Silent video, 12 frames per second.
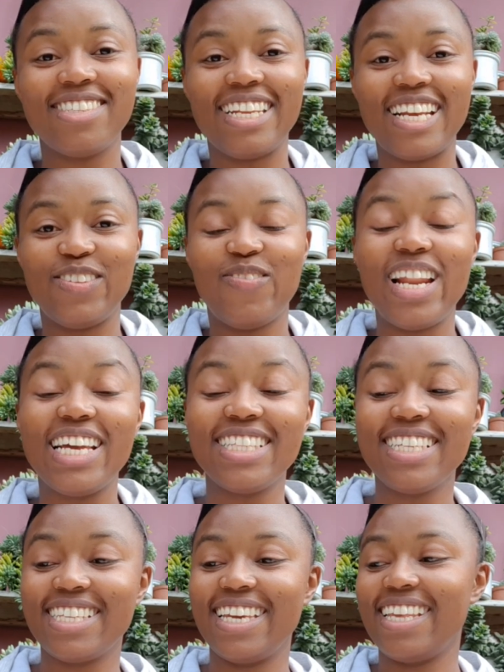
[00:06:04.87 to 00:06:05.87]

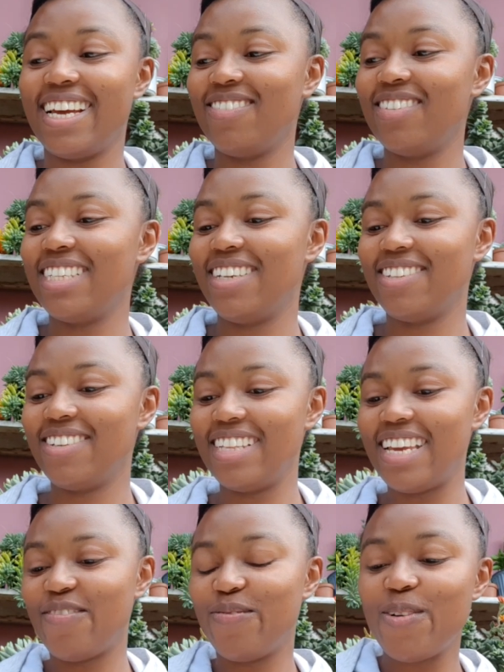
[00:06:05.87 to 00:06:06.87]
trasplantes que dejamos el otro
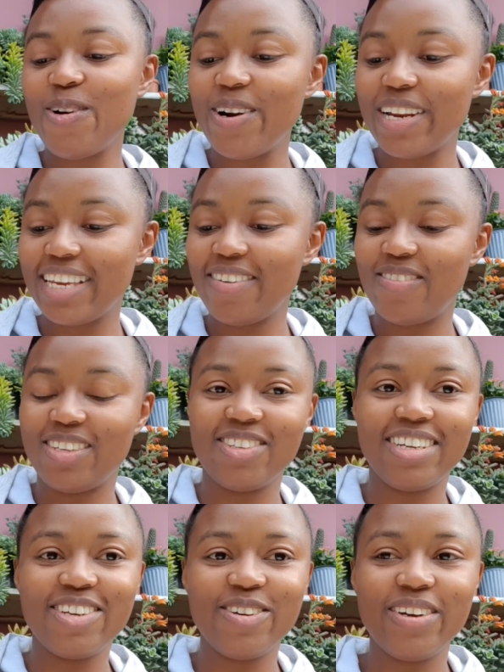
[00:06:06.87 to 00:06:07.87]
día porque
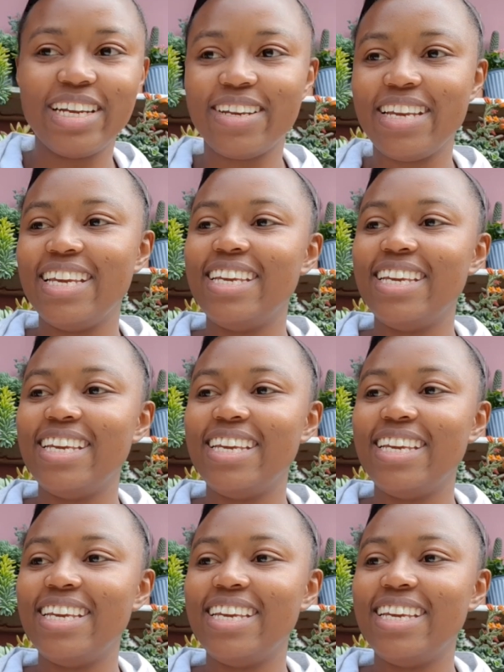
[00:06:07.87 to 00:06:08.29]
empezó a llover